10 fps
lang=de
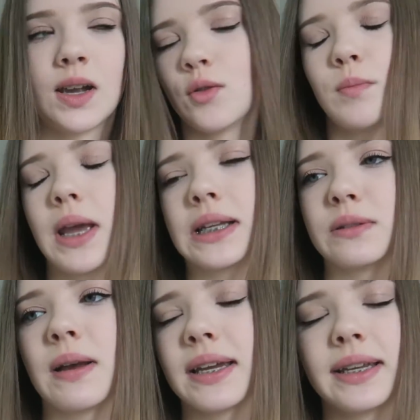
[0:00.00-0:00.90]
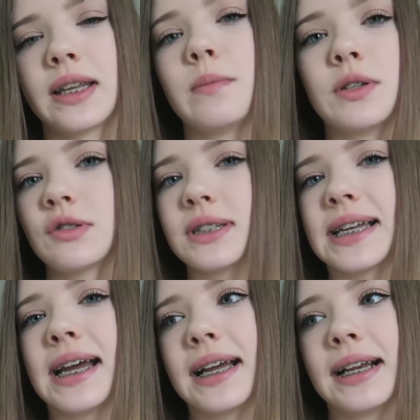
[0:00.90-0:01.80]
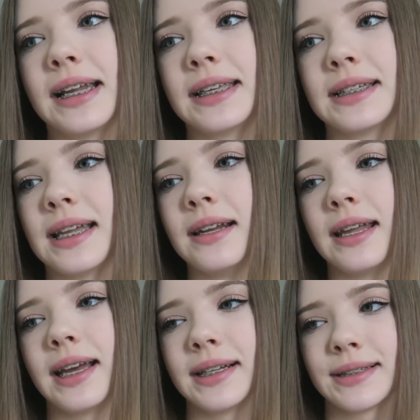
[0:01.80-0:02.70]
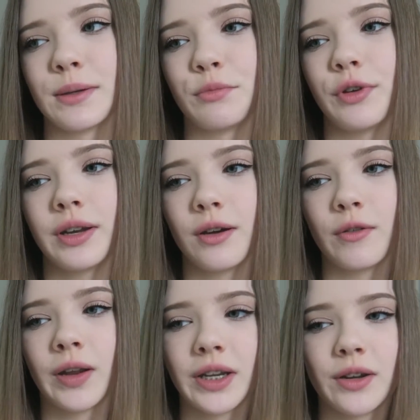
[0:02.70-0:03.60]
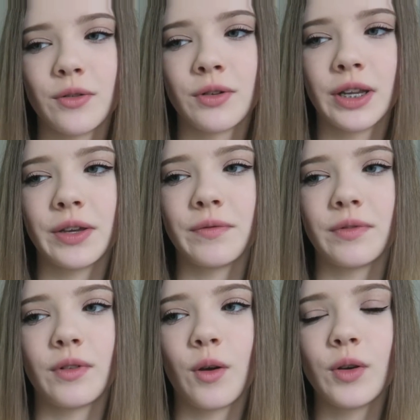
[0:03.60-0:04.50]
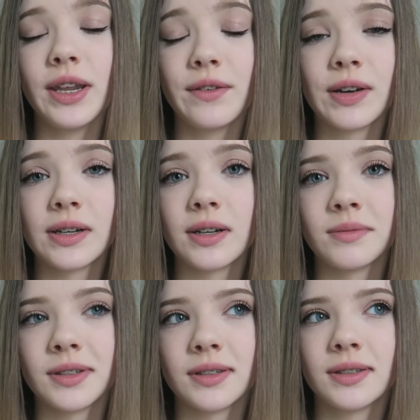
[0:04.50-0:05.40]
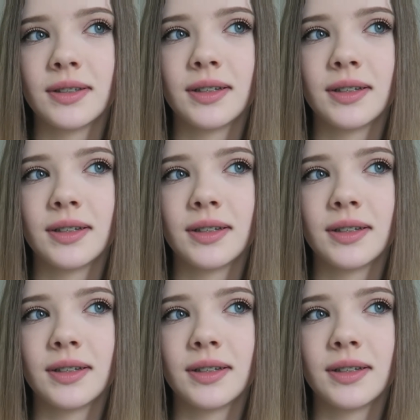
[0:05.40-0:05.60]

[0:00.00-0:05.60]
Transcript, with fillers: Und Max mag ich nicht mehr so sehr eigentlich, dann eher Subway. Auch wenn ich da noch, nicht, noch nie war, aber